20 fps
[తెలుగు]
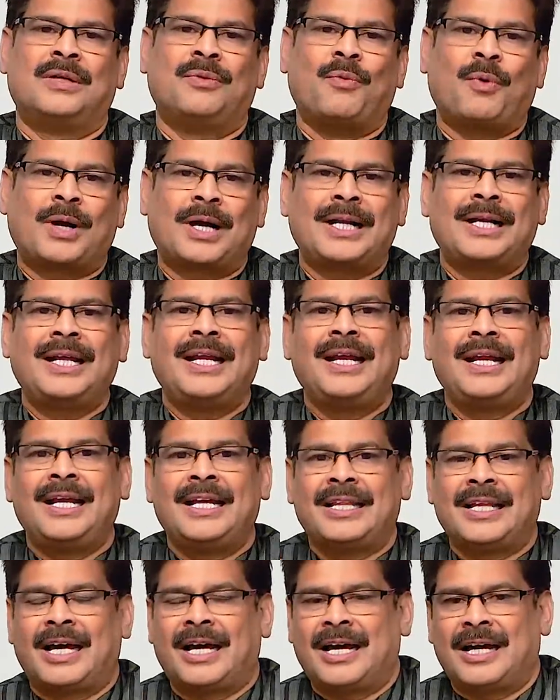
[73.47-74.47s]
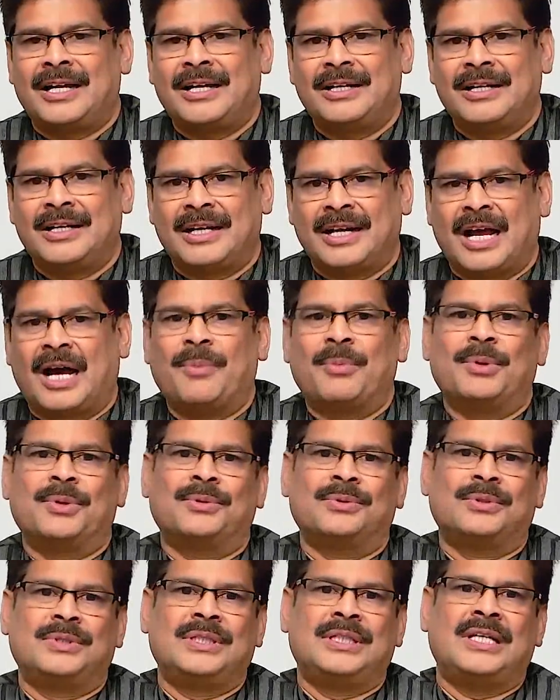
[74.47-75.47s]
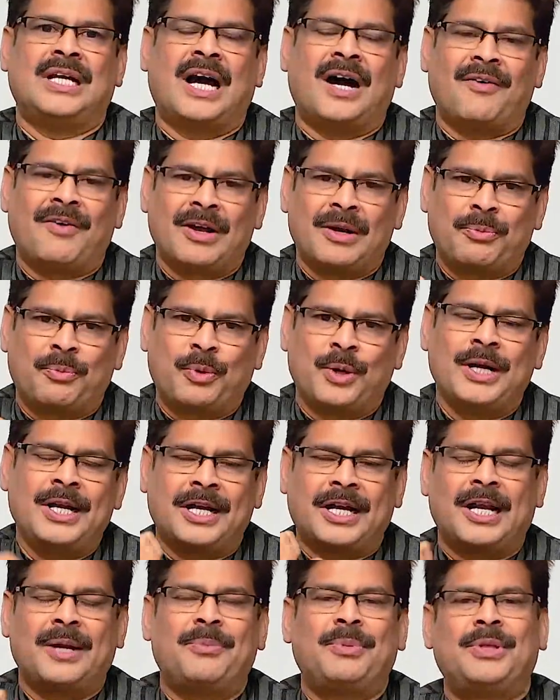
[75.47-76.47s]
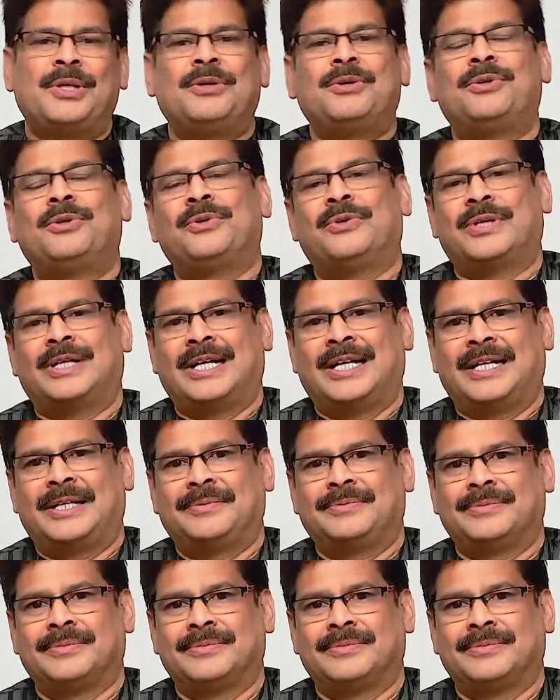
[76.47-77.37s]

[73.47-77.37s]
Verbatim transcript: ఒకటి లేదా రెండు గ్రాములు ఈ ఆవాల పొడిని కలిపి తింటూ ఉండండి